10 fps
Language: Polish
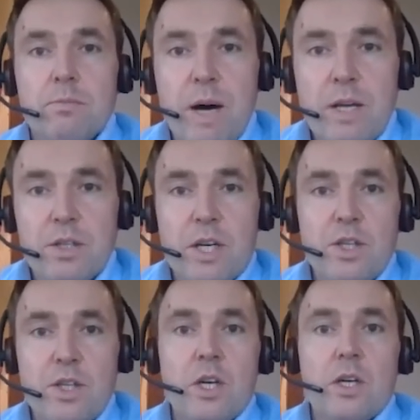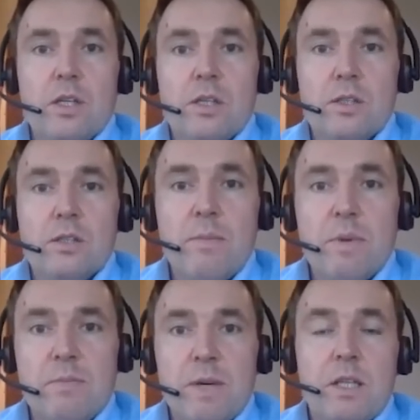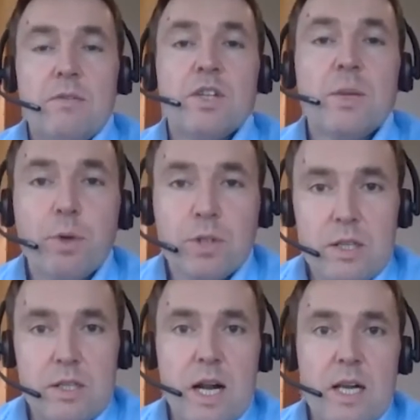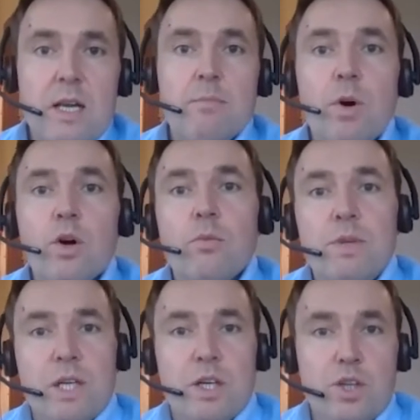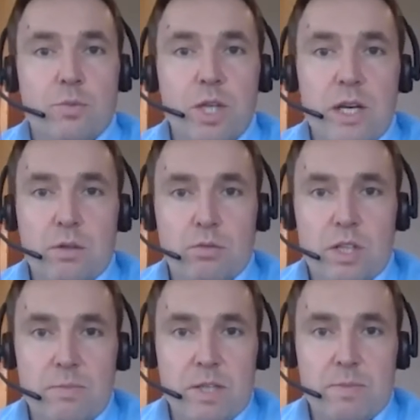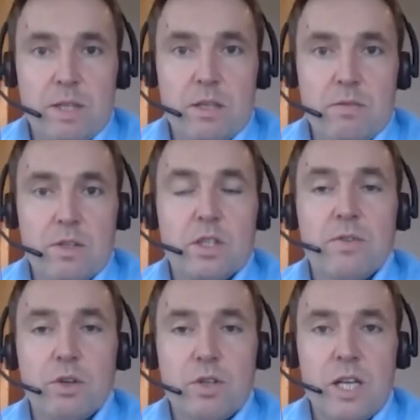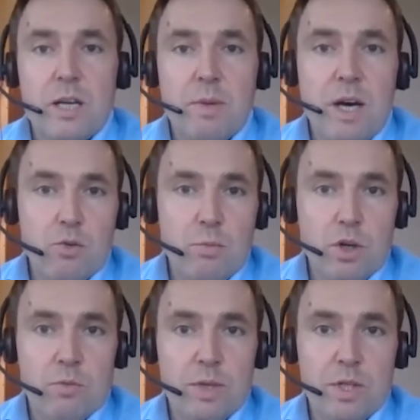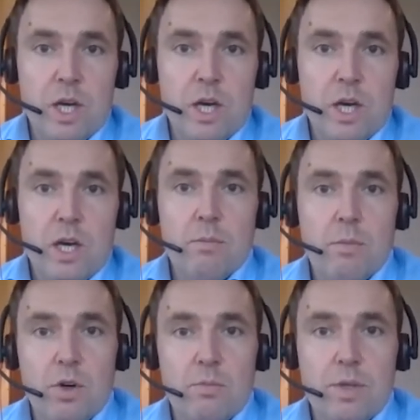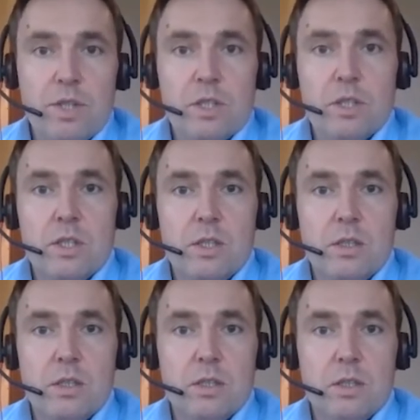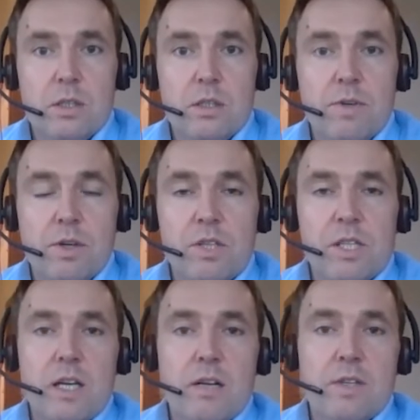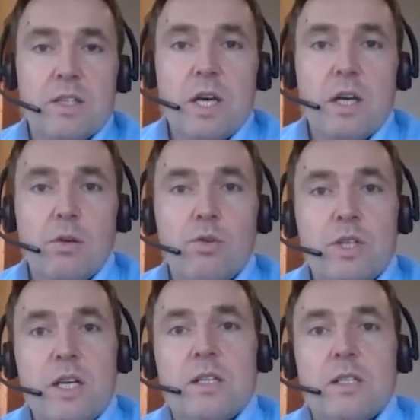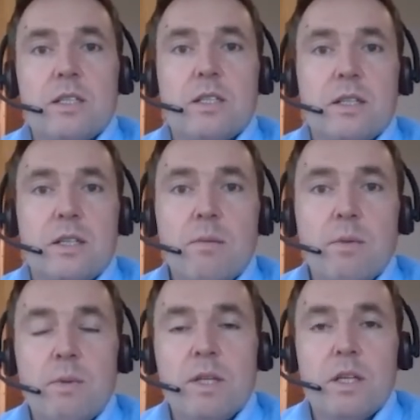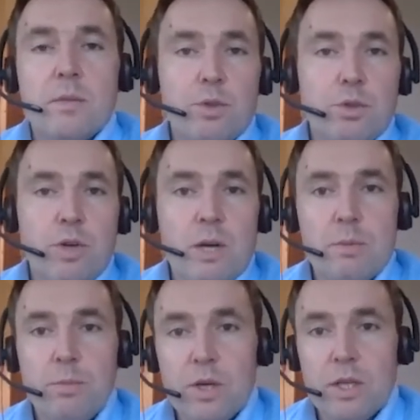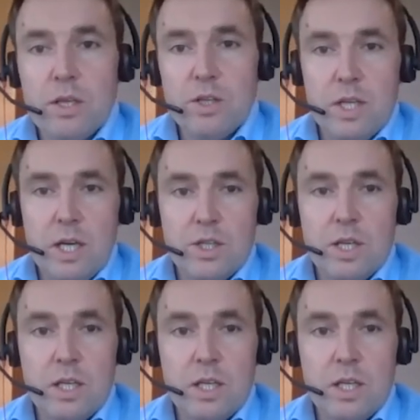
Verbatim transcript: patrzeć z tej perspektywy, że potencjalnie mogą być jakieś obszary, które z perspektywy, czy z wykorzystaniem garu mogą być, mogą być e, wykorzystane, więc to już nie jest ten moment, kiedy poszukujemy pojedynczych jakichś